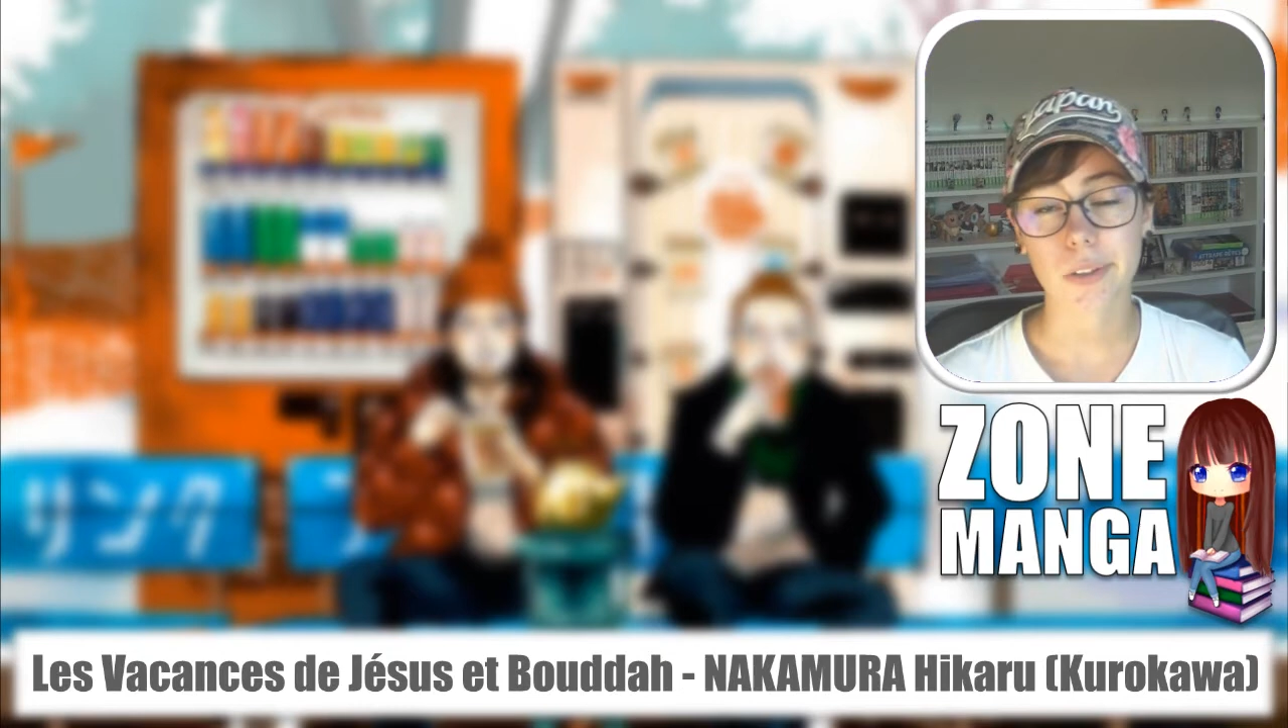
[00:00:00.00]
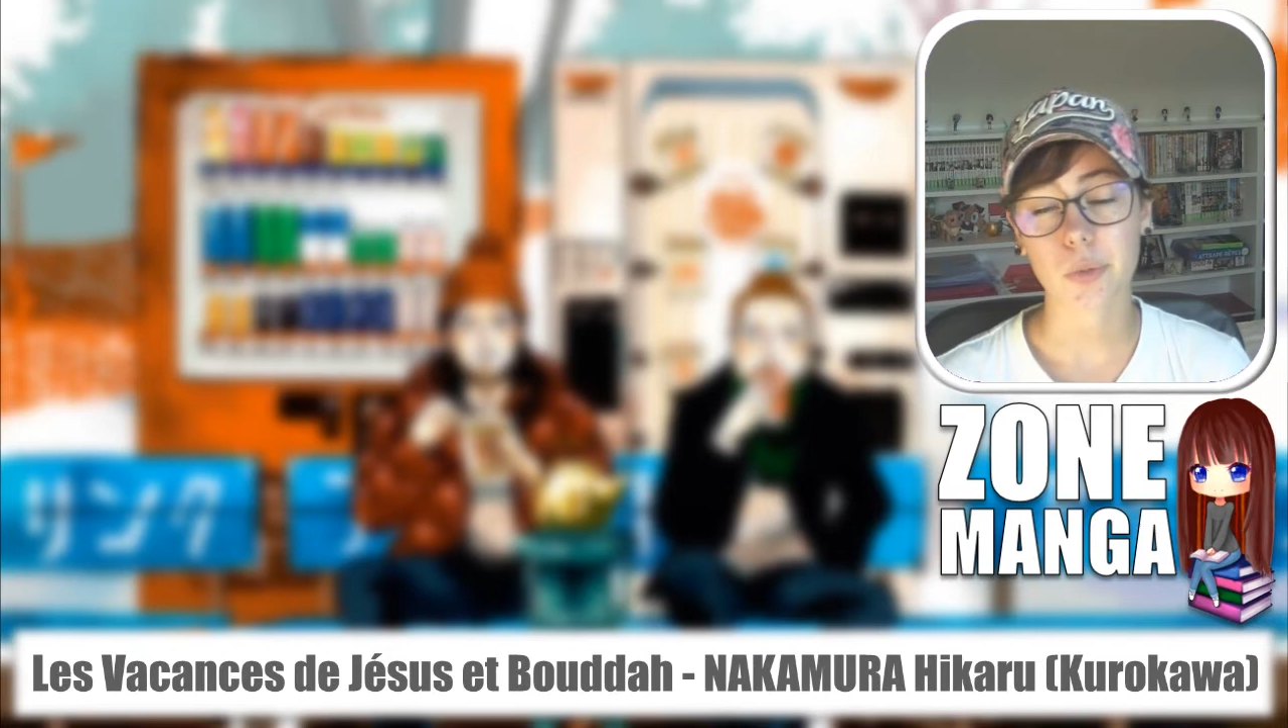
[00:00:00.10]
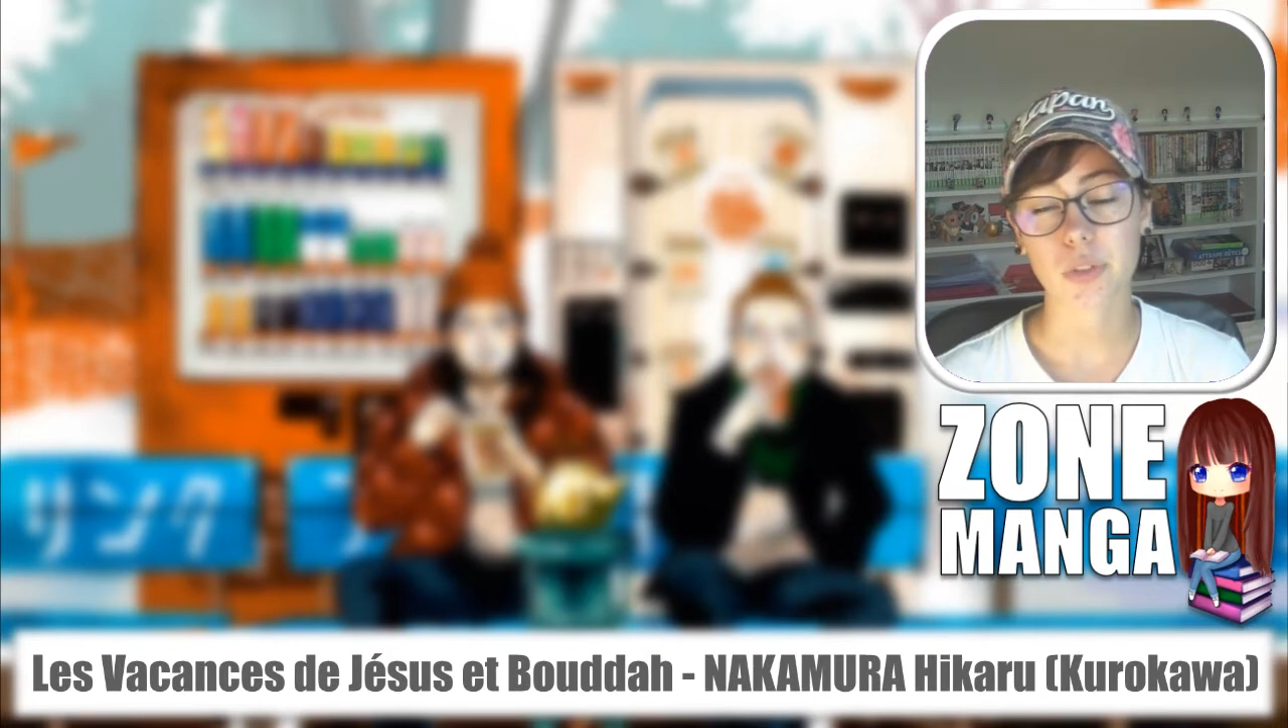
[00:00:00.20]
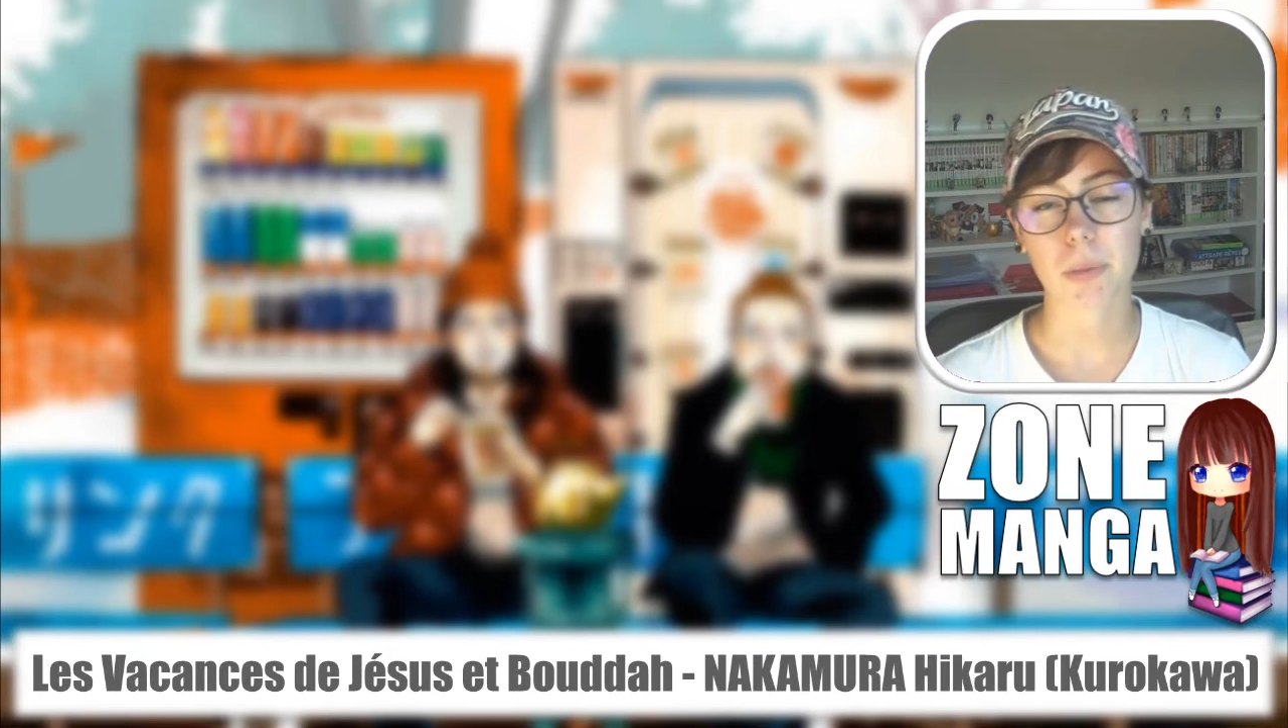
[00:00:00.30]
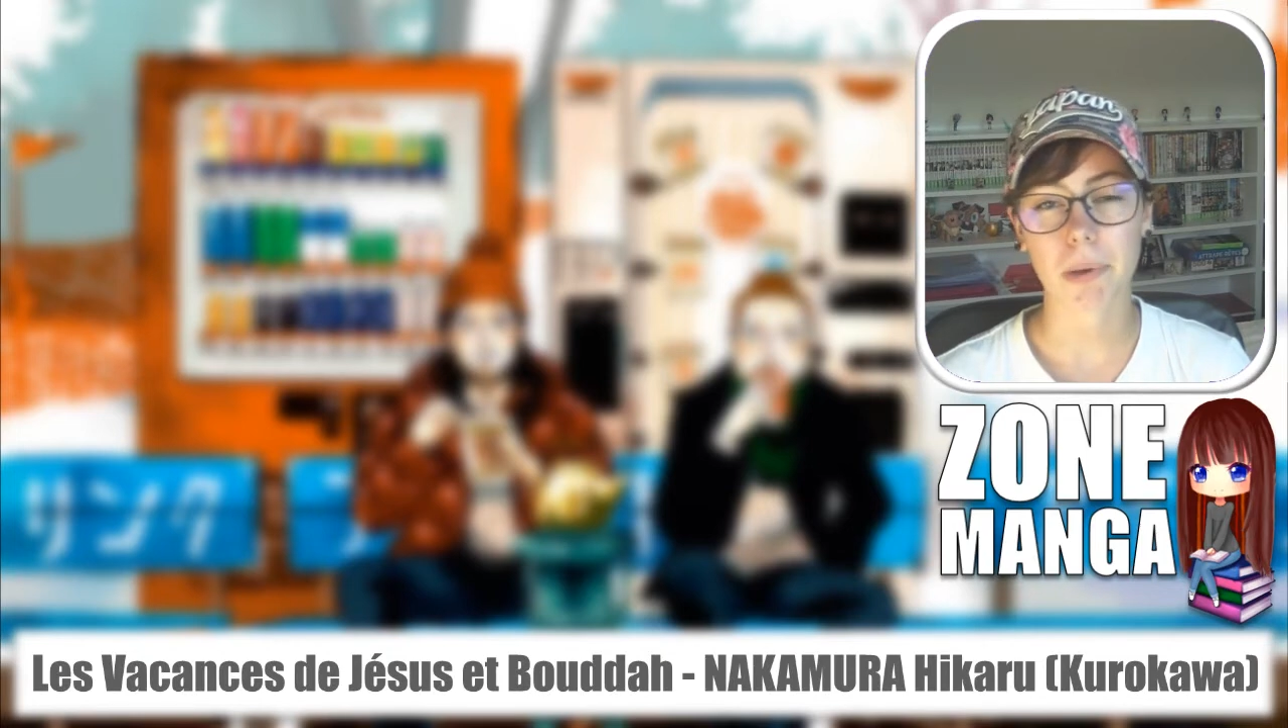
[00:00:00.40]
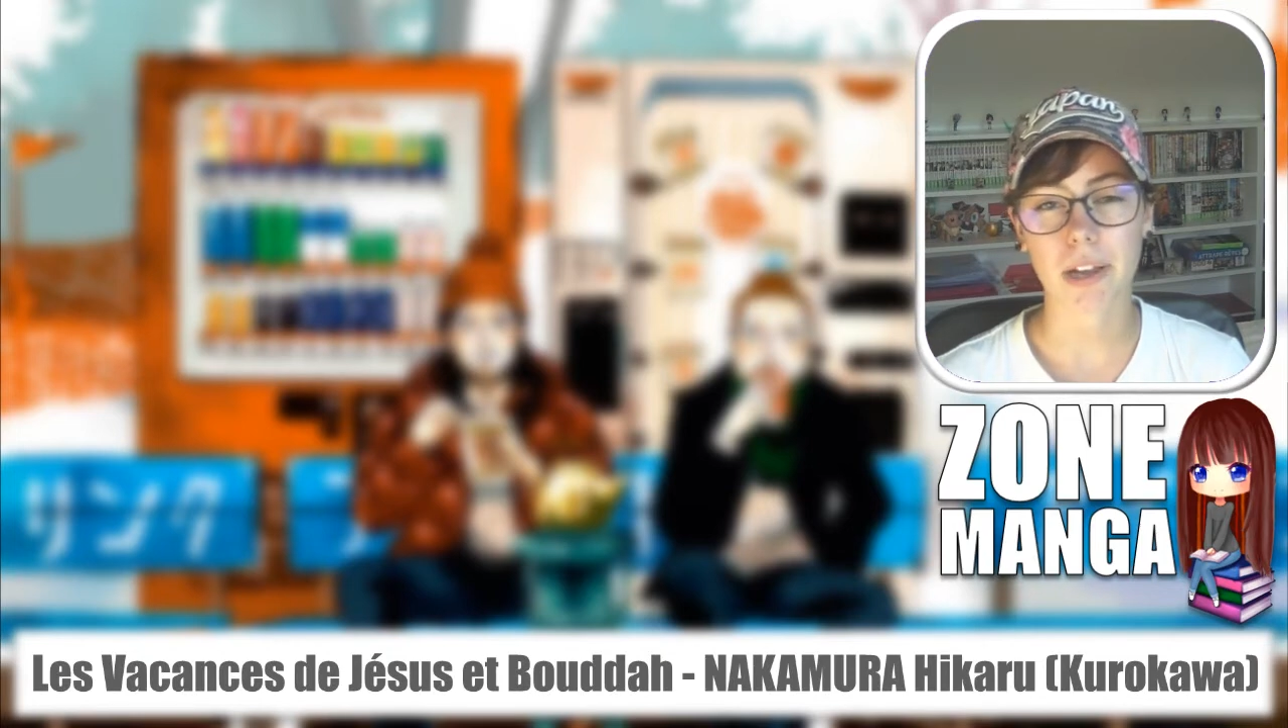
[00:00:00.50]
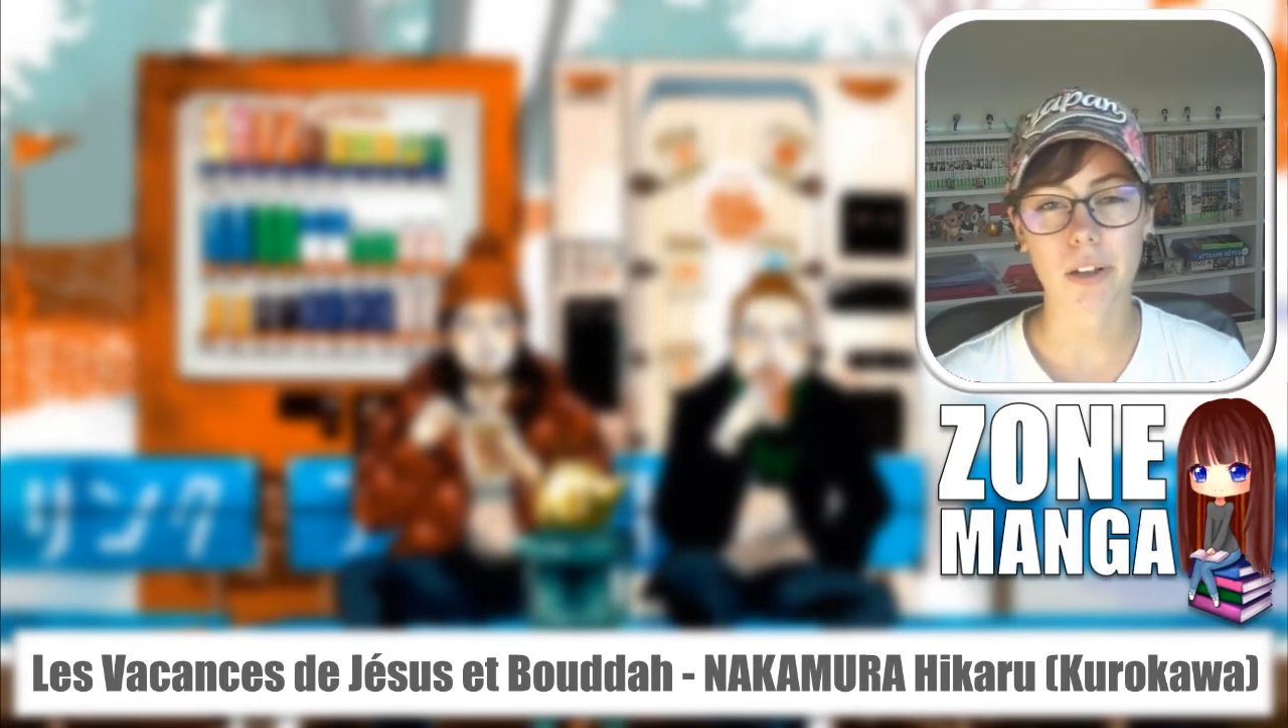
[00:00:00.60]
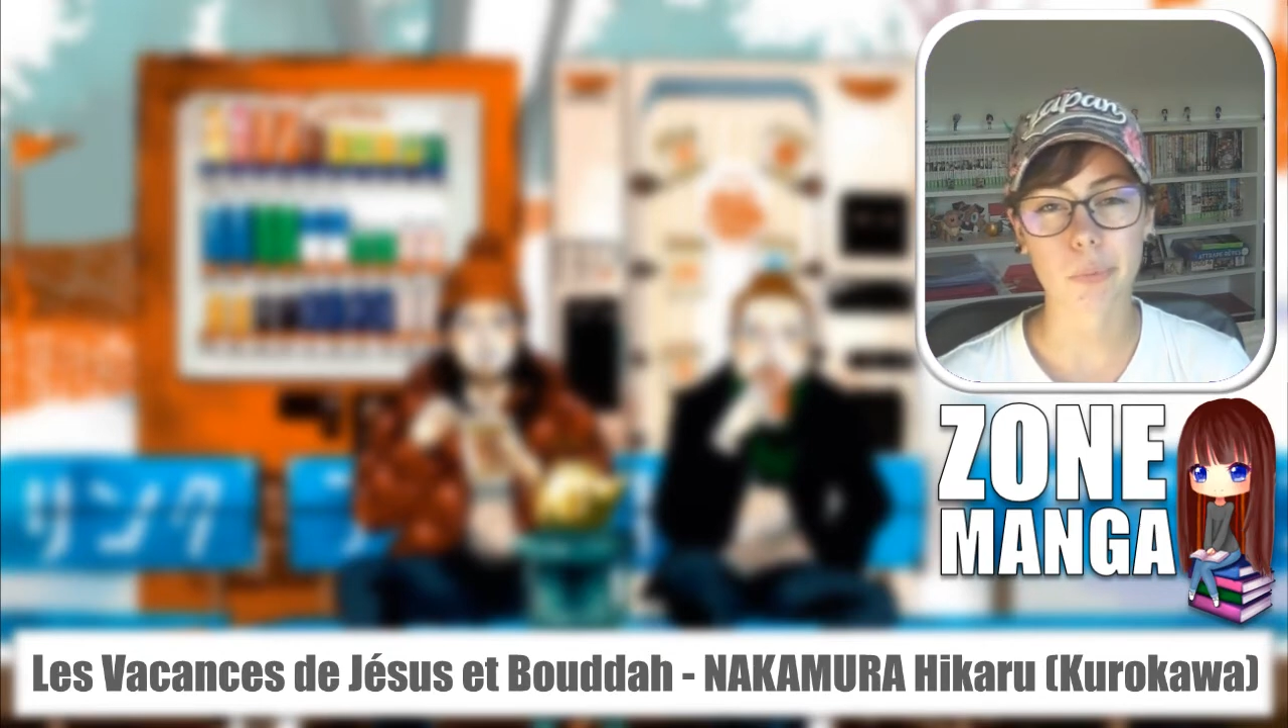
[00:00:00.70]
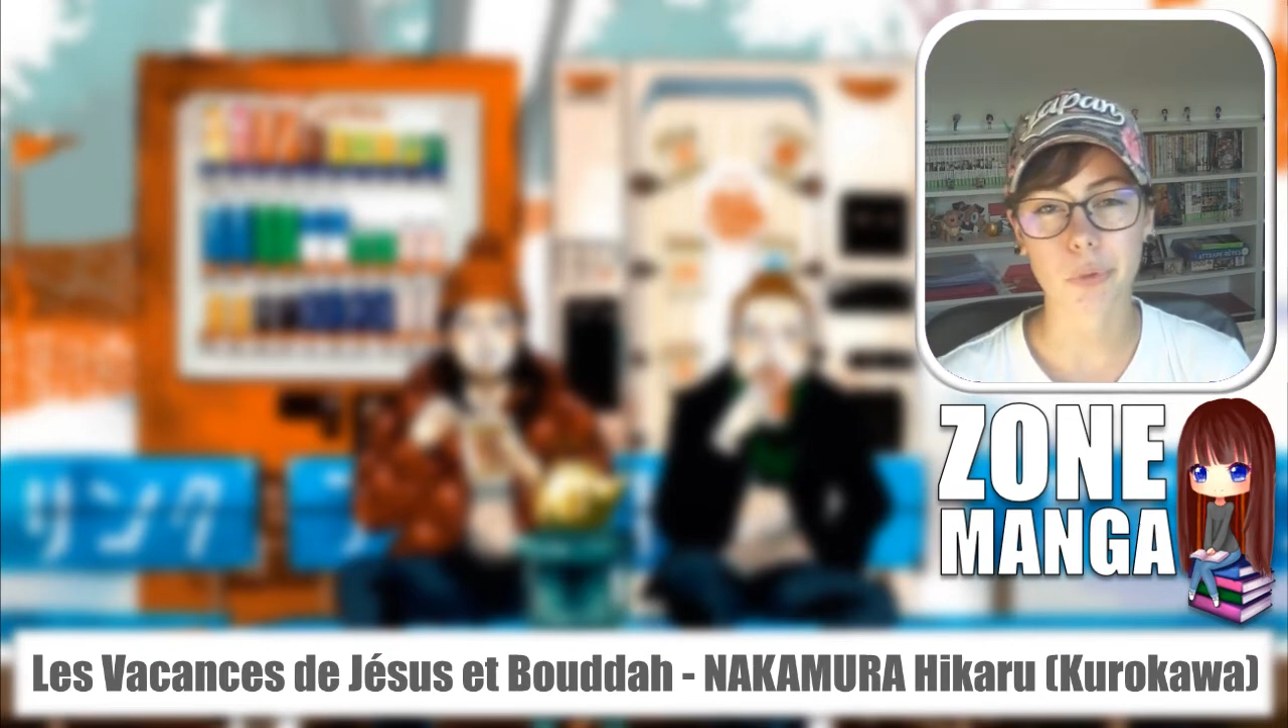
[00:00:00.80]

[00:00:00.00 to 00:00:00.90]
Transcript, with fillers: donc c'est pas grave,